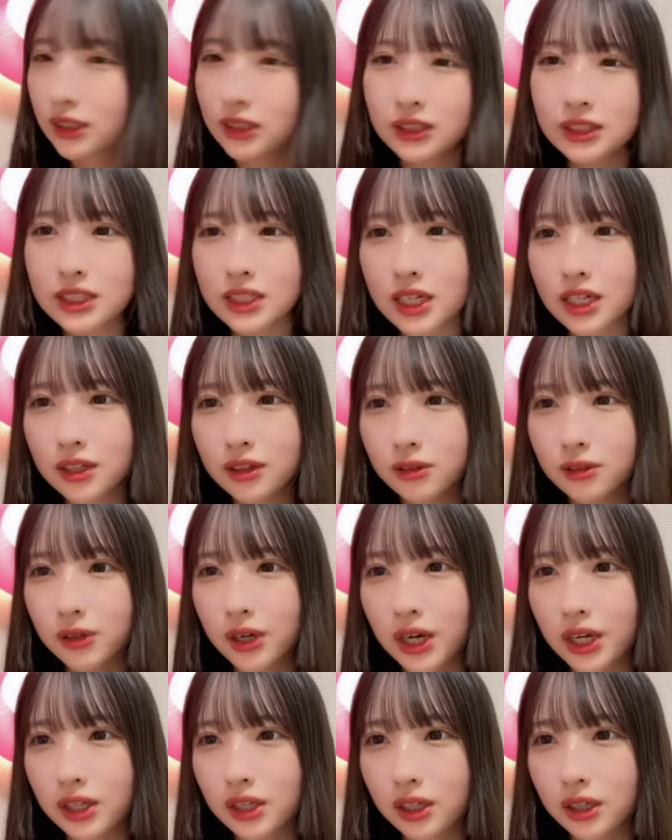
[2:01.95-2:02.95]
チケット
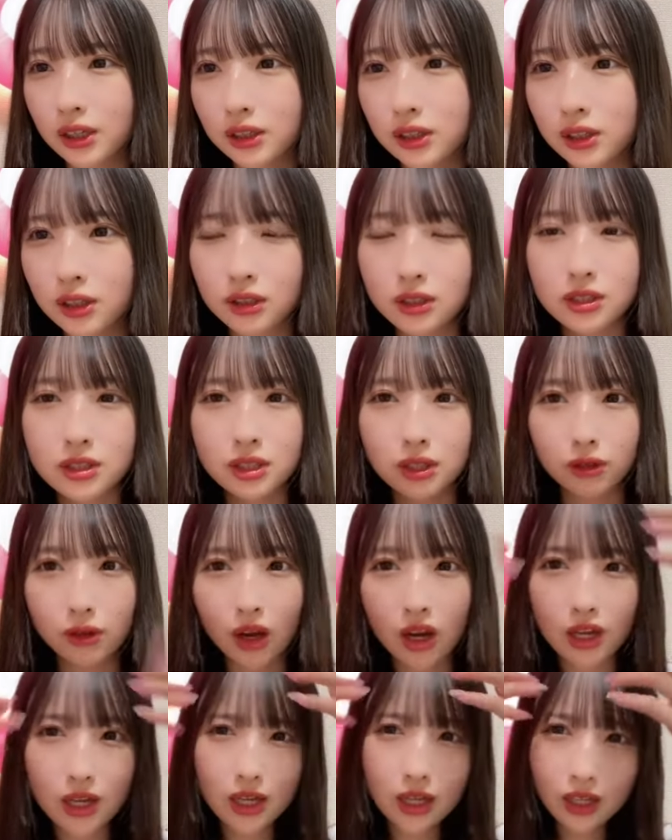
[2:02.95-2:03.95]
買えなかったんですけど
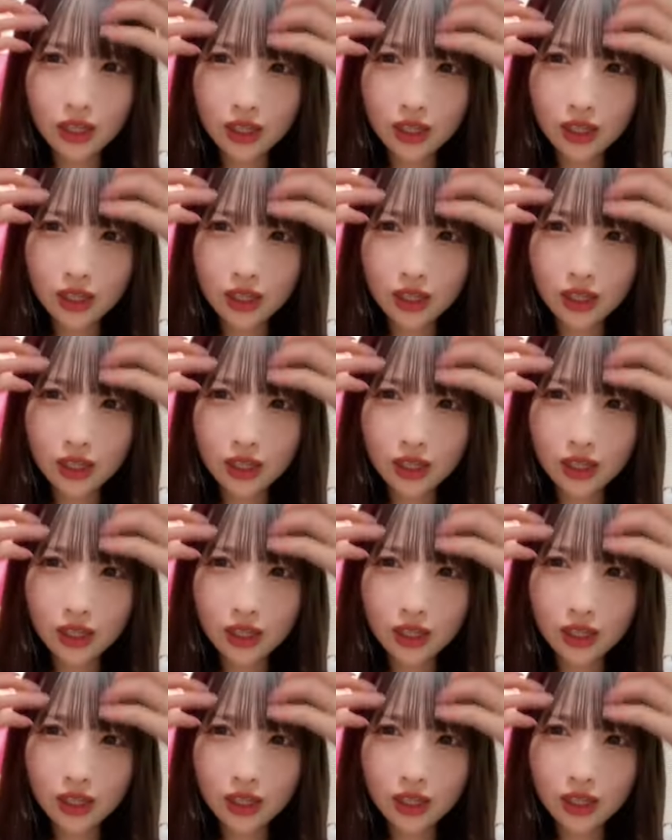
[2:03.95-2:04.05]
え